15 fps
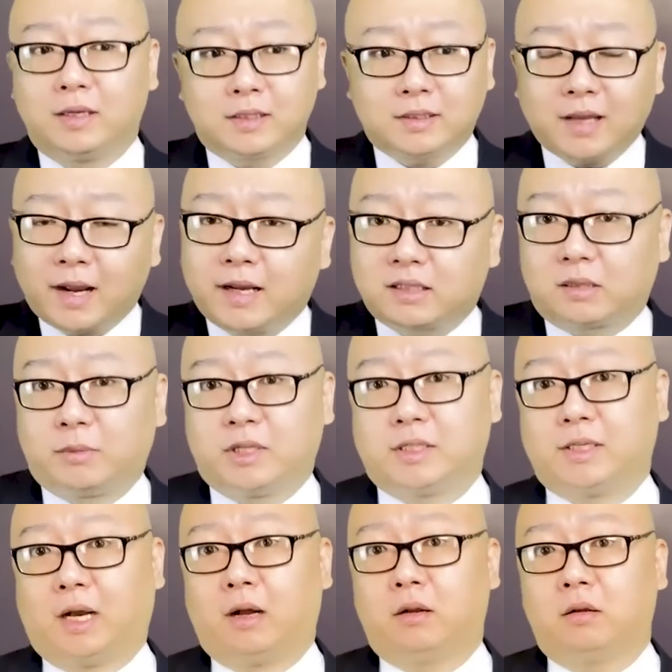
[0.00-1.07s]
再怎么
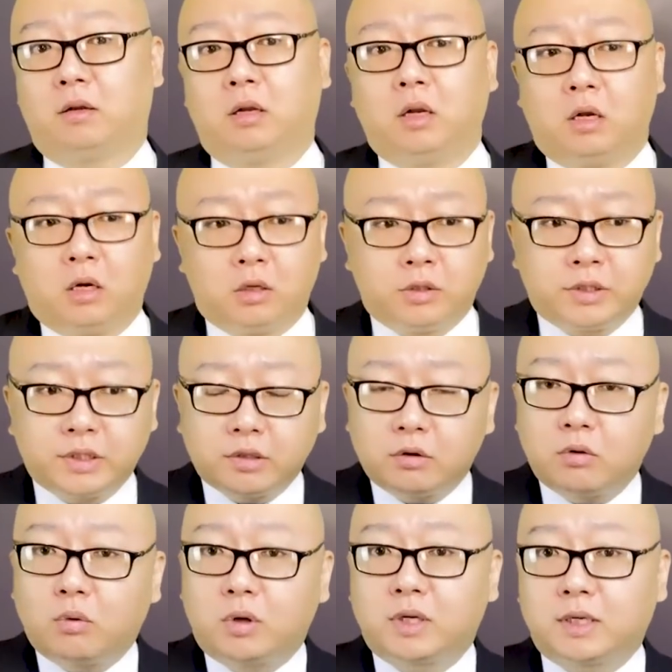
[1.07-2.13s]
强，
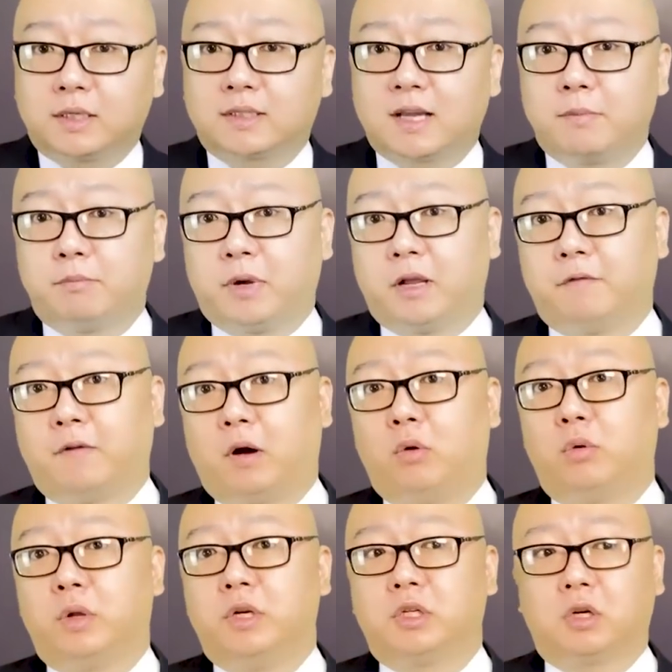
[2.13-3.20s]
经过这个三北防
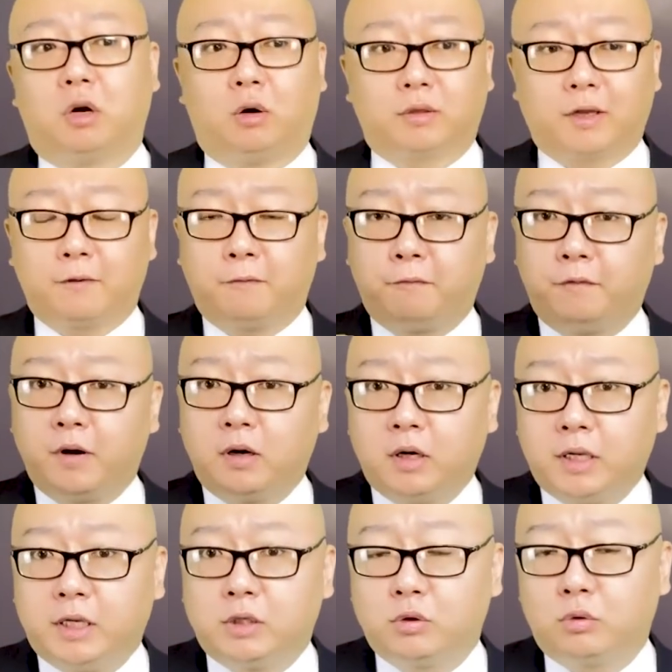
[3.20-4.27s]
护林之后，它
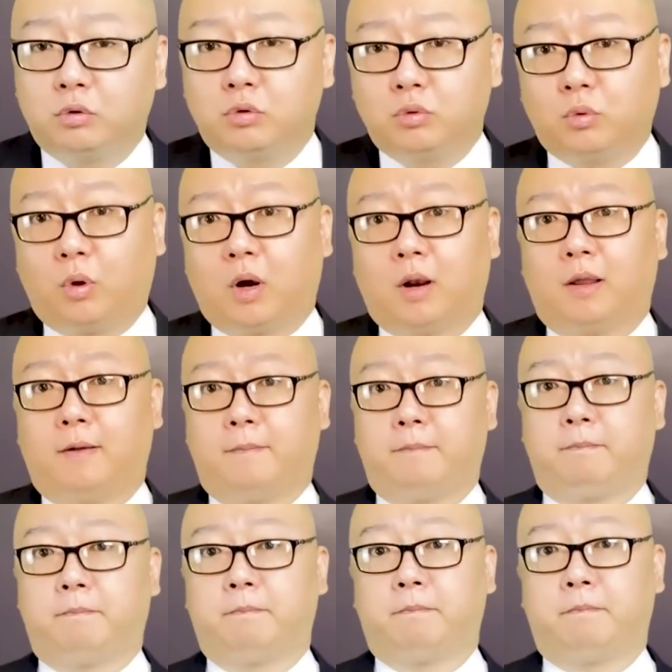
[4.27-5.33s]
风力就弱了。
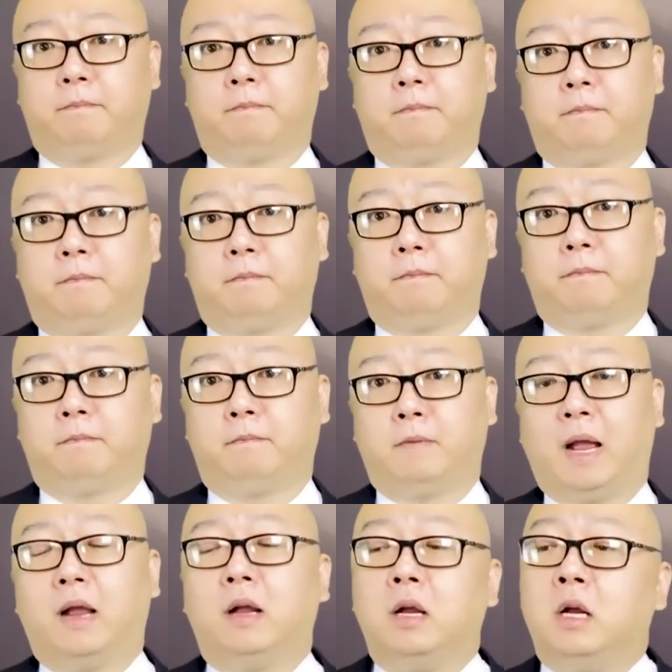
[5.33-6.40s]

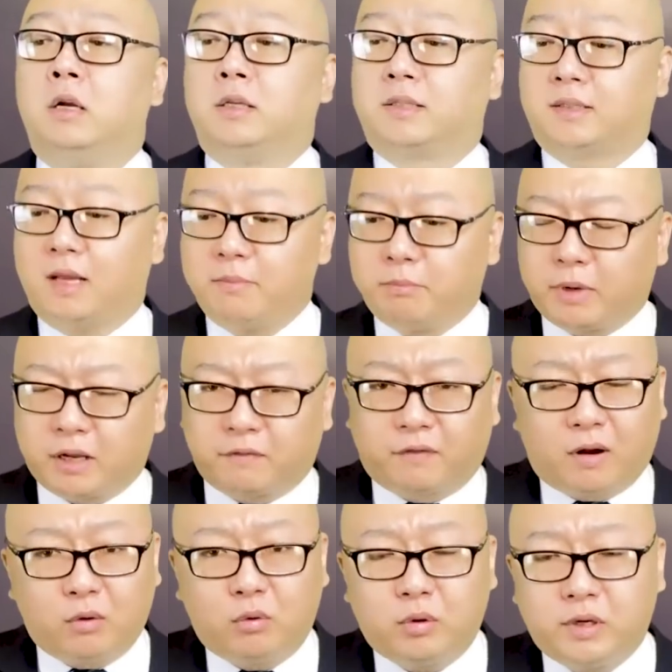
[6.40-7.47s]
哎，三北
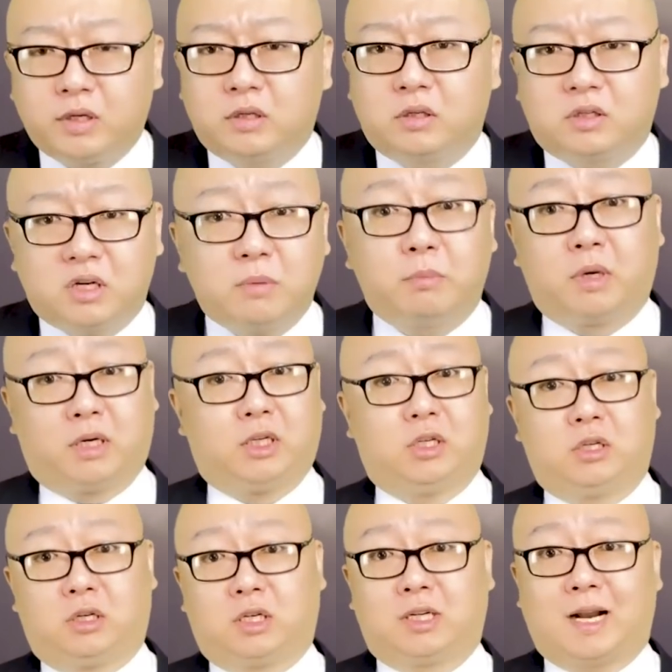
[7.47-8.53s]
防护林是这么
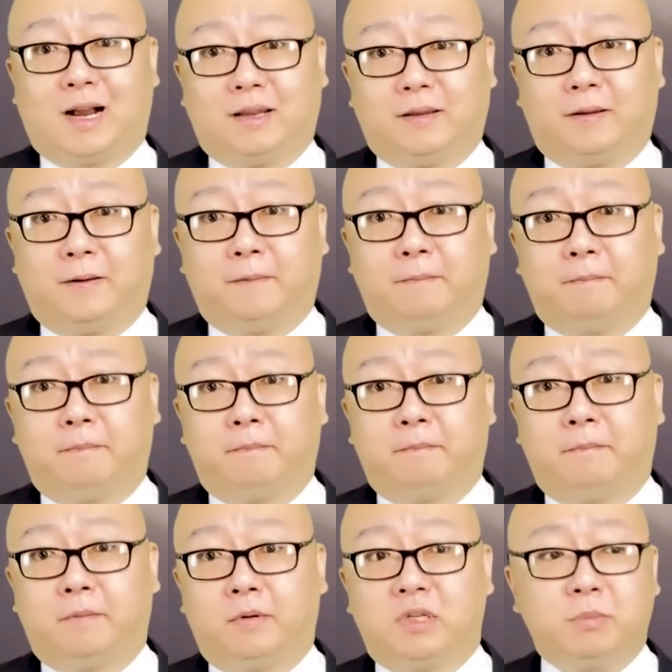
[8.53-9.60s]
治沙的。
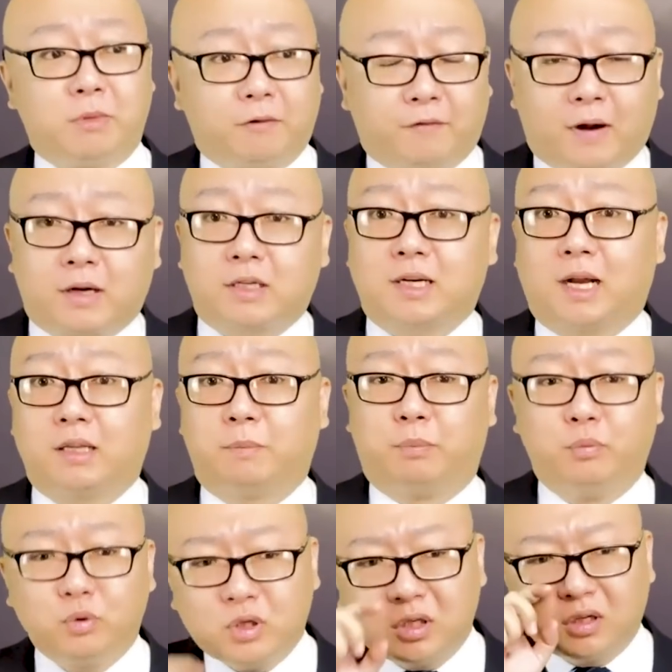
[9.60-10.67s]
这么防沙的
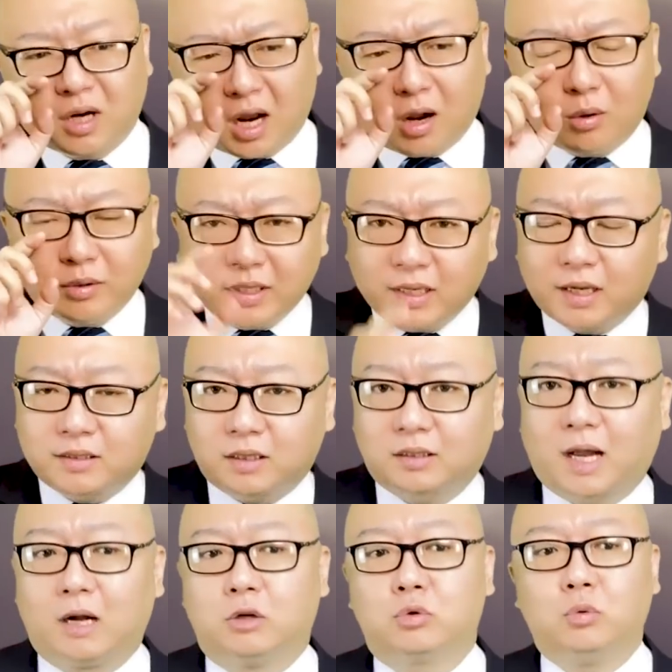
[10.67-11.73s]
不是靠叶子
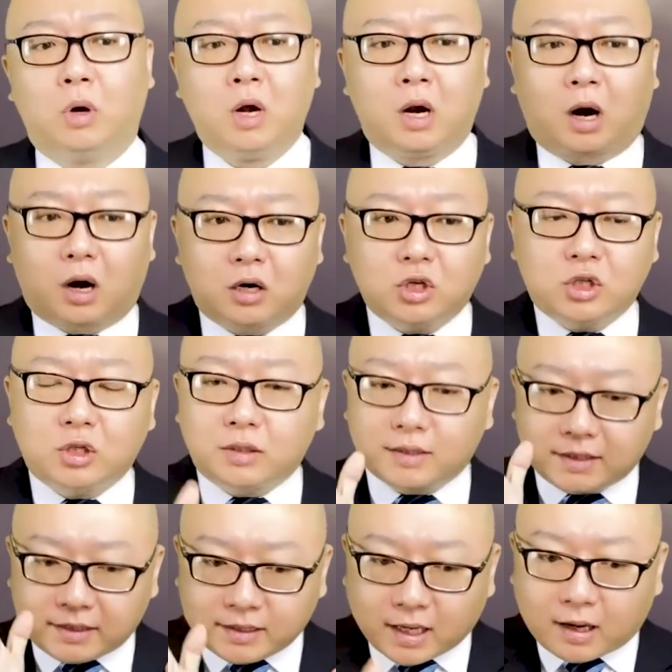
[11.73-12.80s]
挡住，而是
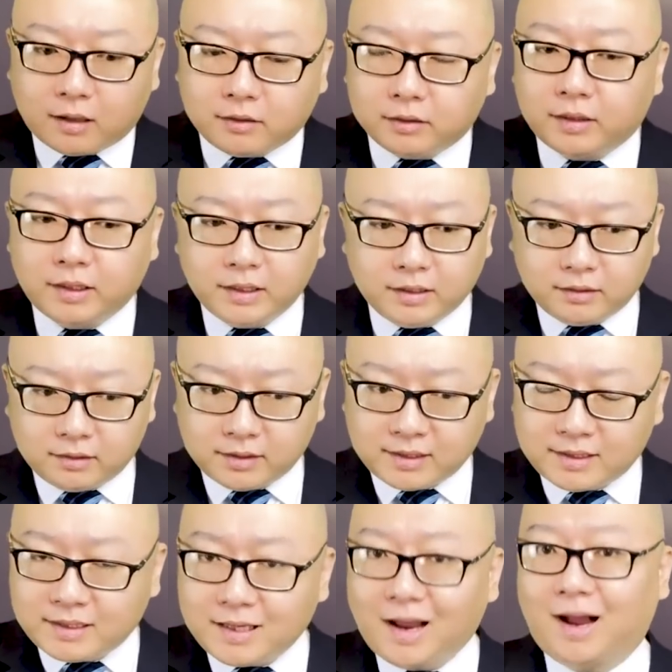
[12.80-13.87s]
降低
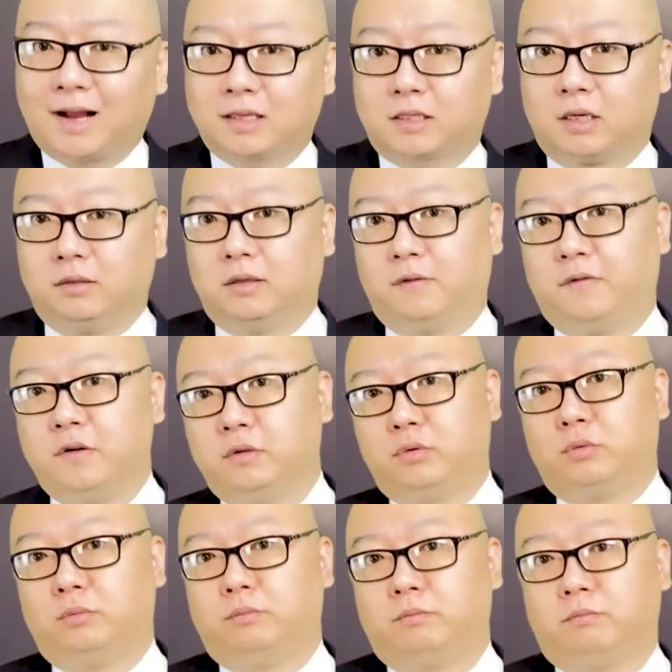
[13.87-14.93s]
下层的风速，